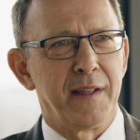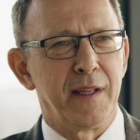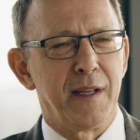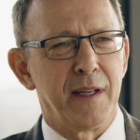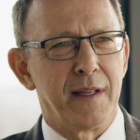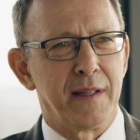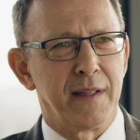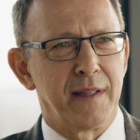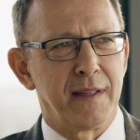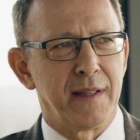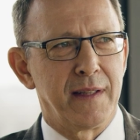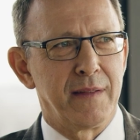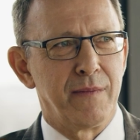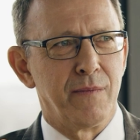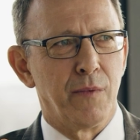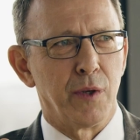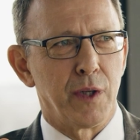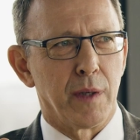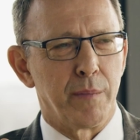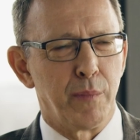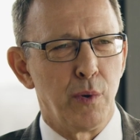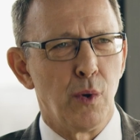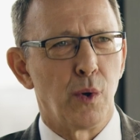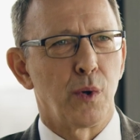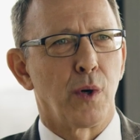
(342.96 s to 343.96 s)
die, wo
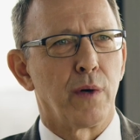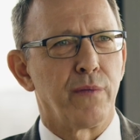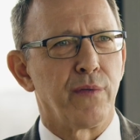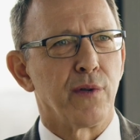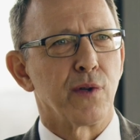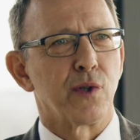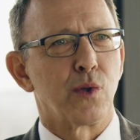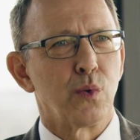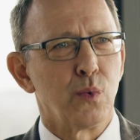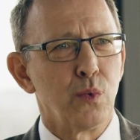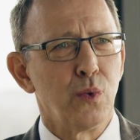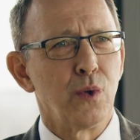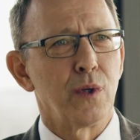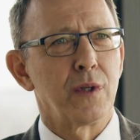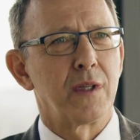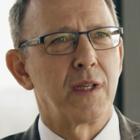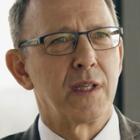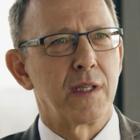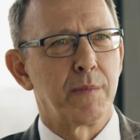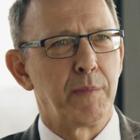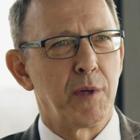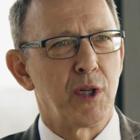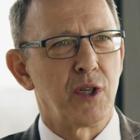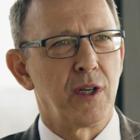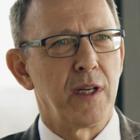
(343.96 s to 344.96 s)
der Bürger versucht,
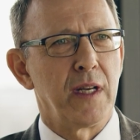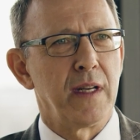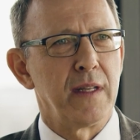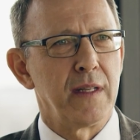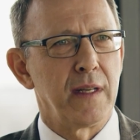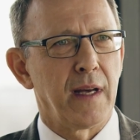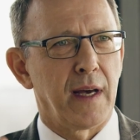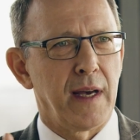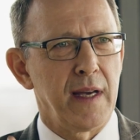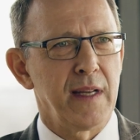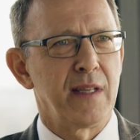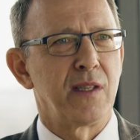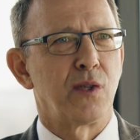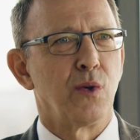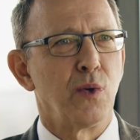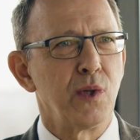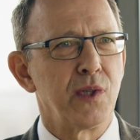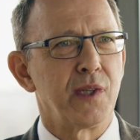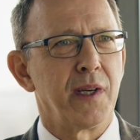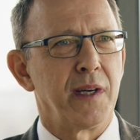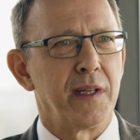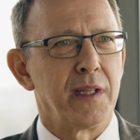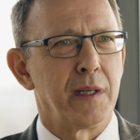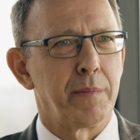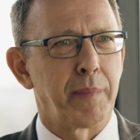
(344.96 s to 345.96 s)
das bestehende Recht so
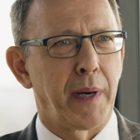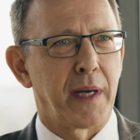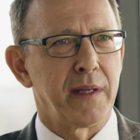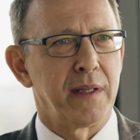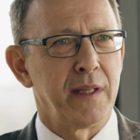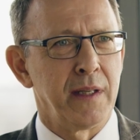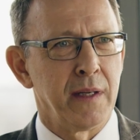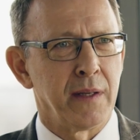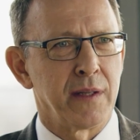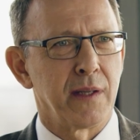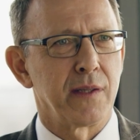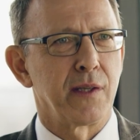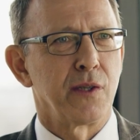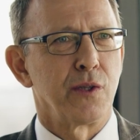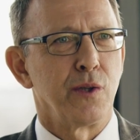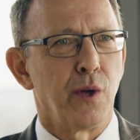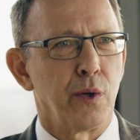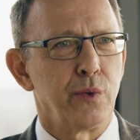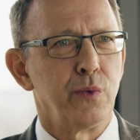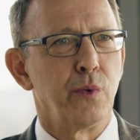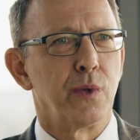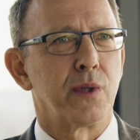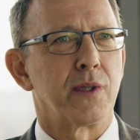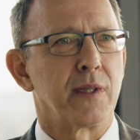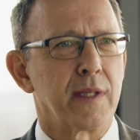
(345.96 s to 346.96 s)
zu interpretieren, dass er es
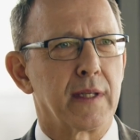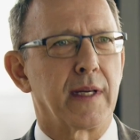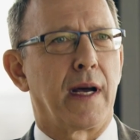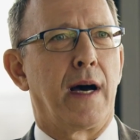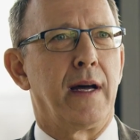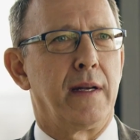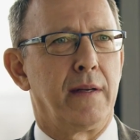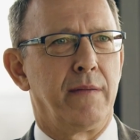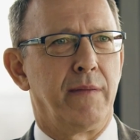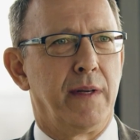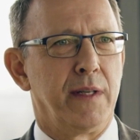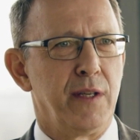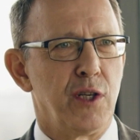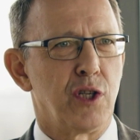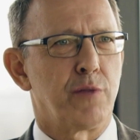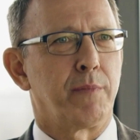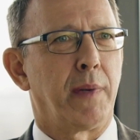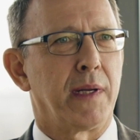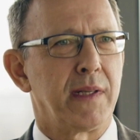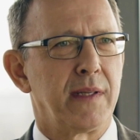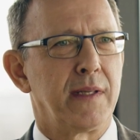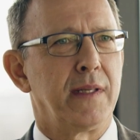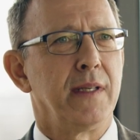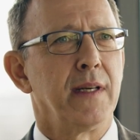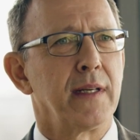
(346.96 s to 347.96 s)
noch nutzen kann. Wenn ich
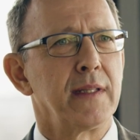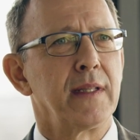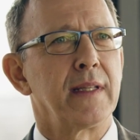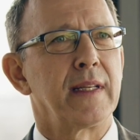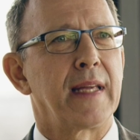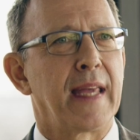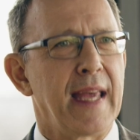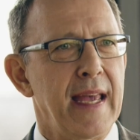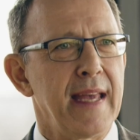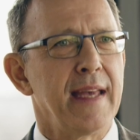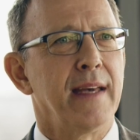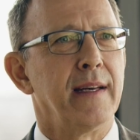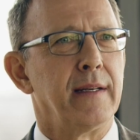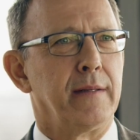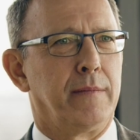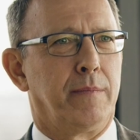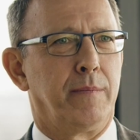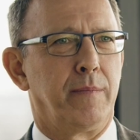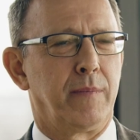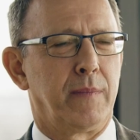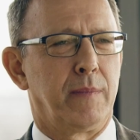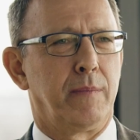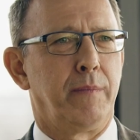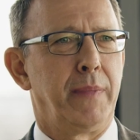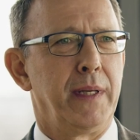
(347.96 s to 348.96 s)
spazieren gehe,
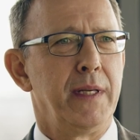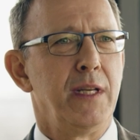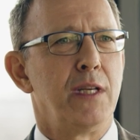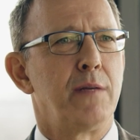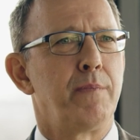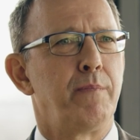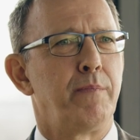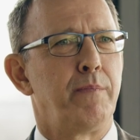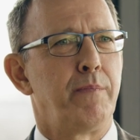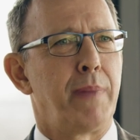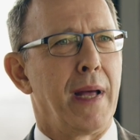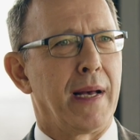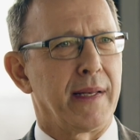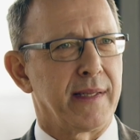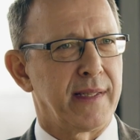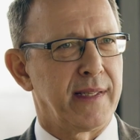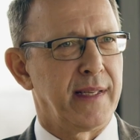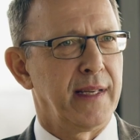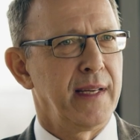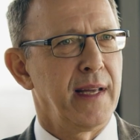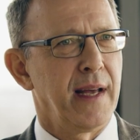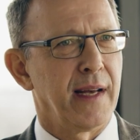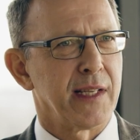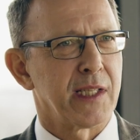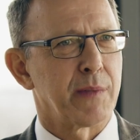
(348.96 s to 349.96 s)
ja. bin ich per
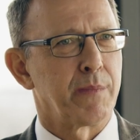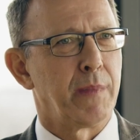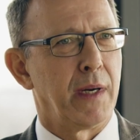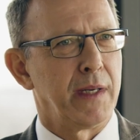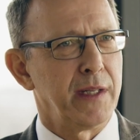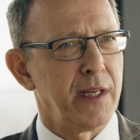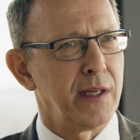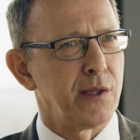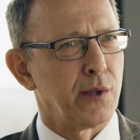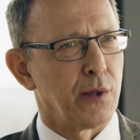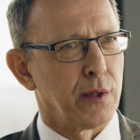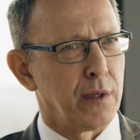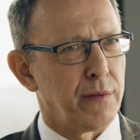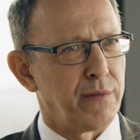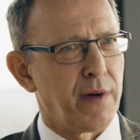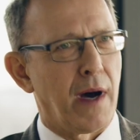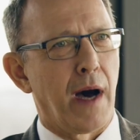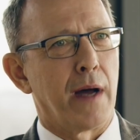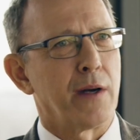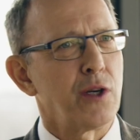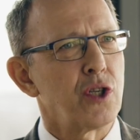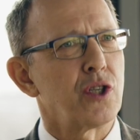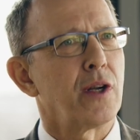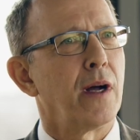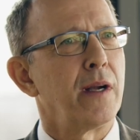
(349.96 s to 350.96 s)
se erstmal nicht zu einer
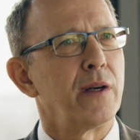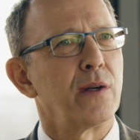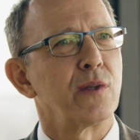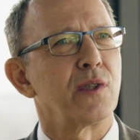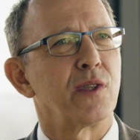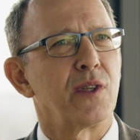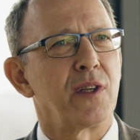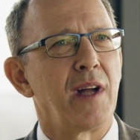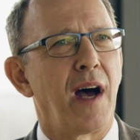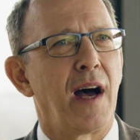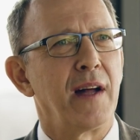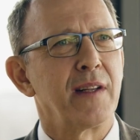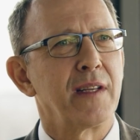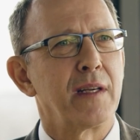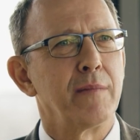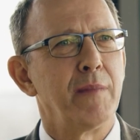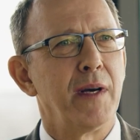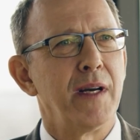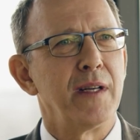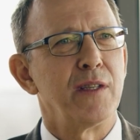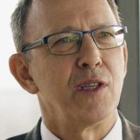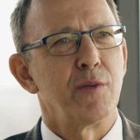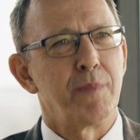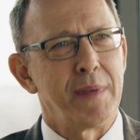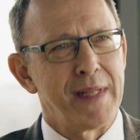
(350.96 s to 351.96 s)
Veranstaltung, zu einer
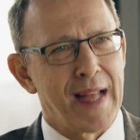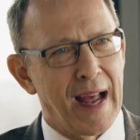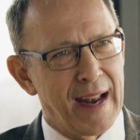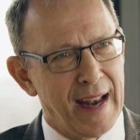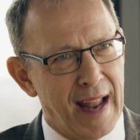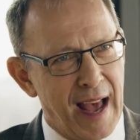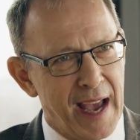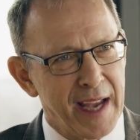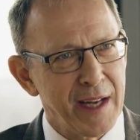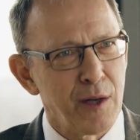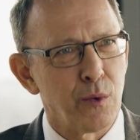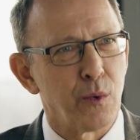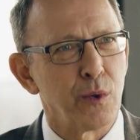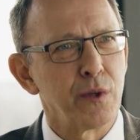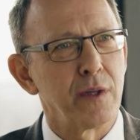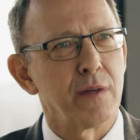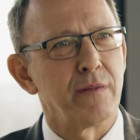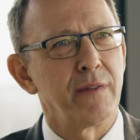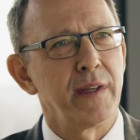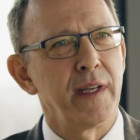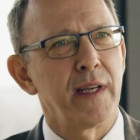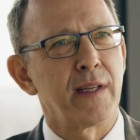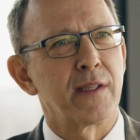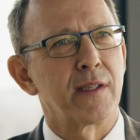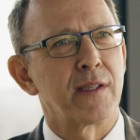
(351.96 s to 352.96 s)
angemeldet. Ich bin alleine
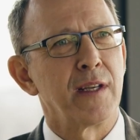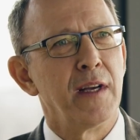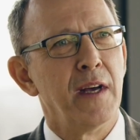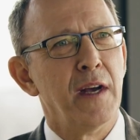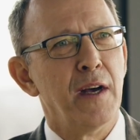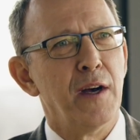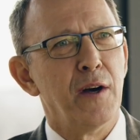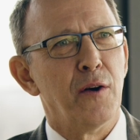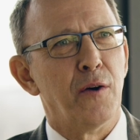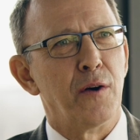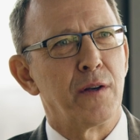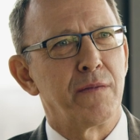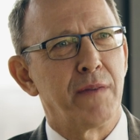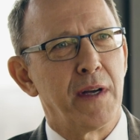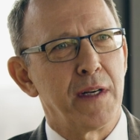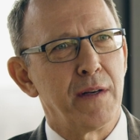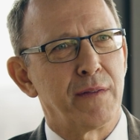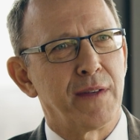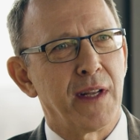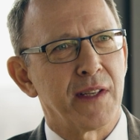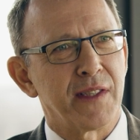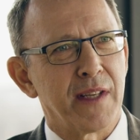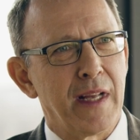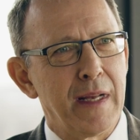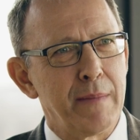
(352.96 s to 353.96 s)
unterwegs und wenn
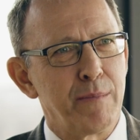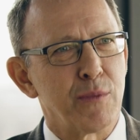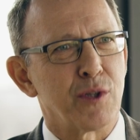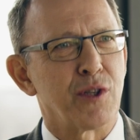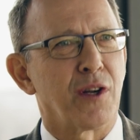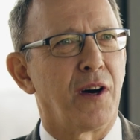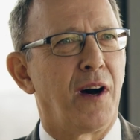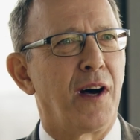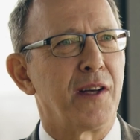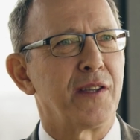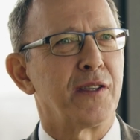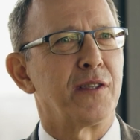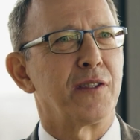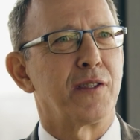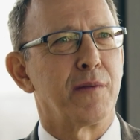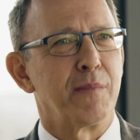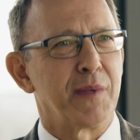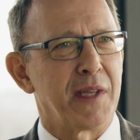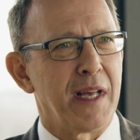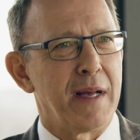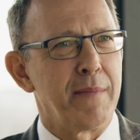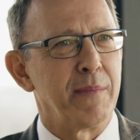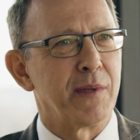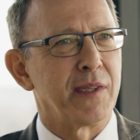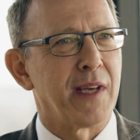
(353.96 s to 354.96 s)
auf derselben Straße zum
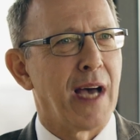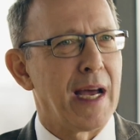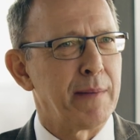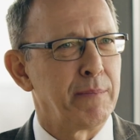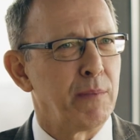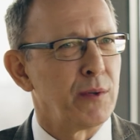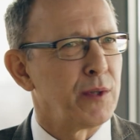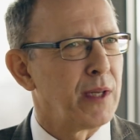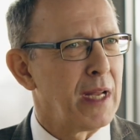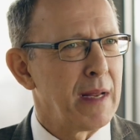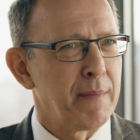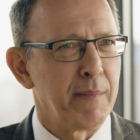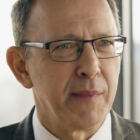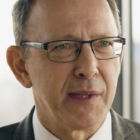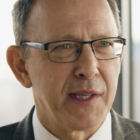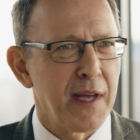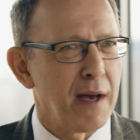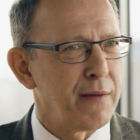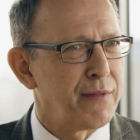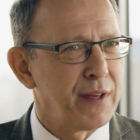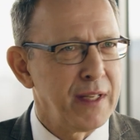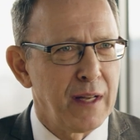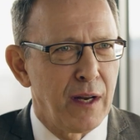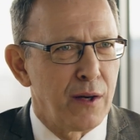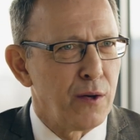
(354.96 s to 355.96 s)
selben Zeitpunkt eben
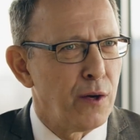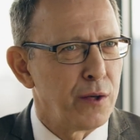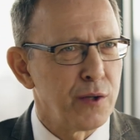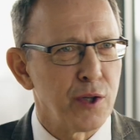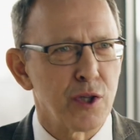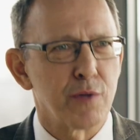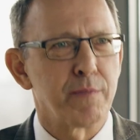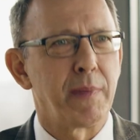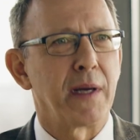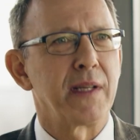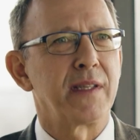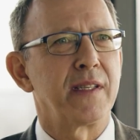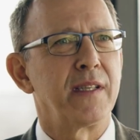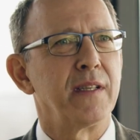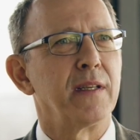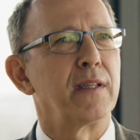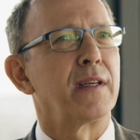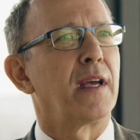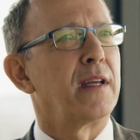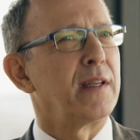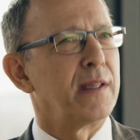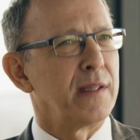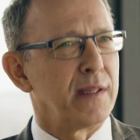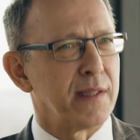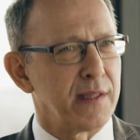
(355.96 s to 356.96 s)
sehr viele Leute
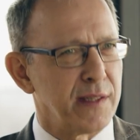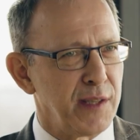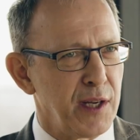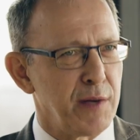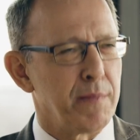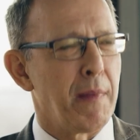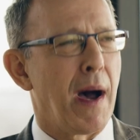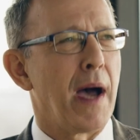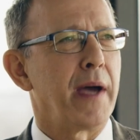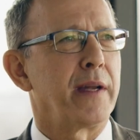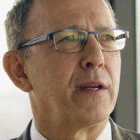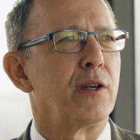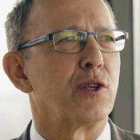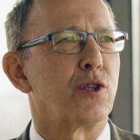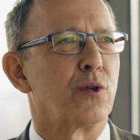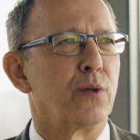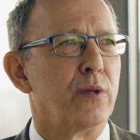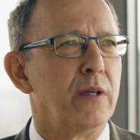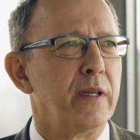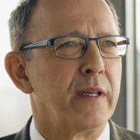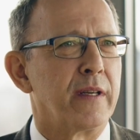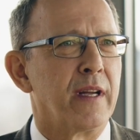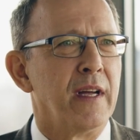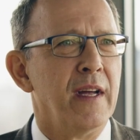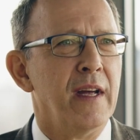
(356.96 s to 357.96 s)
spazieren gehen, ist es nicht meine
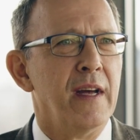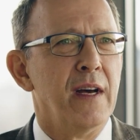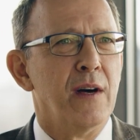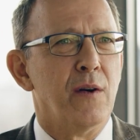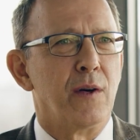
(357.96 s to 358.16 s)
Schuld.